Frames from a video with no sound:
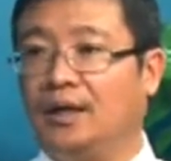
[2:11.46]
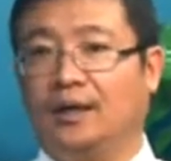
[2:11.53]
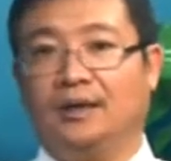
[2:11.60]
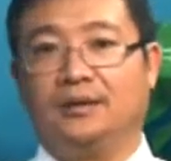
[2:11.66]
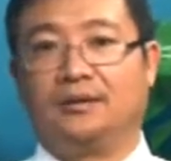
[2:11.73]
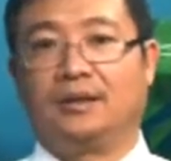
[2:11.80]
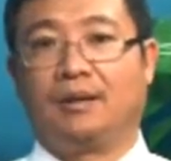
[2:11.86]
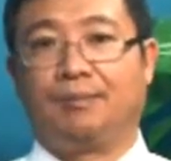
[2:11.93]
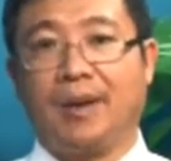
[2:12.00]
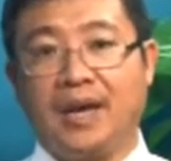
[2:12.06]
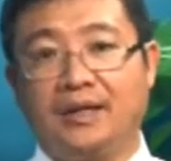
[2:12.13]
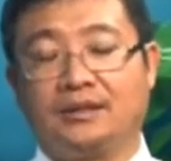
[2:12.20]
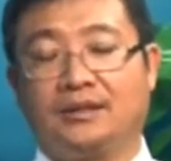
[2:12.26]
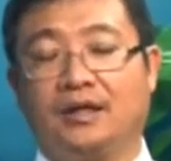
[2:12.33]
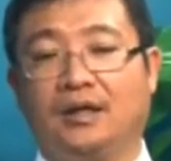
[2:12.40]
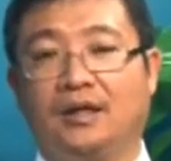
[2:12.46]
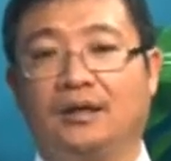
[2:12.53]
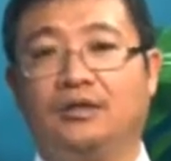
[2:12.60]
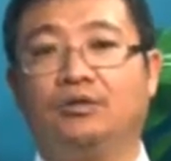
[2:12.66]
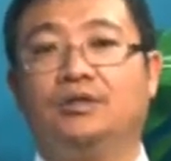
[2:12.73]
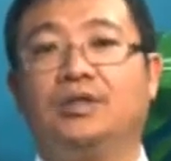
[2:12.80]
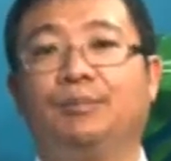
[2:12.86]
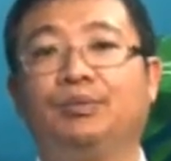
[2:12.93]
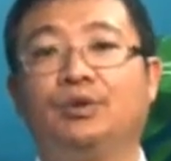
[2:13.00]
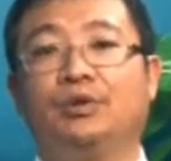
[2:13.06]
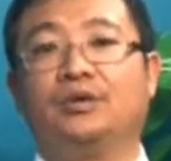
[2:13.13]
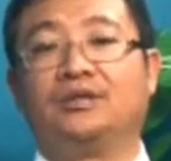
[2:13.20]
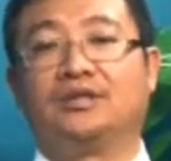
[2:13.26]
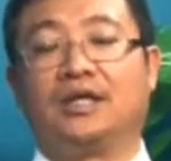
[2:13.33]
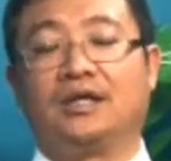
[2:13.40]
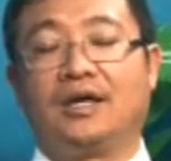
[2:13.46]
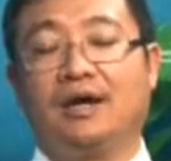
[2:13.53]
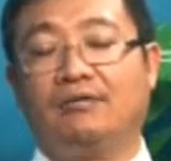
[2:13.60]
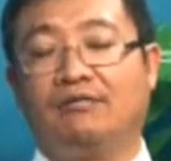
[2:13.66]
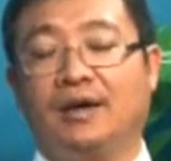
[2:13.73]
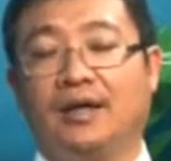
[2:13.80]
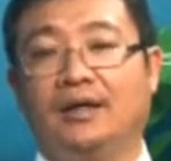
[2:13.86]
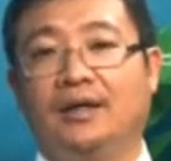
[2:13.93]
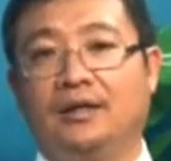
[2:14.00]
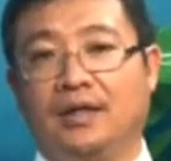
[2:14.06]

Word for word: 呃这个 pace 哈，有一些不同的这个看法。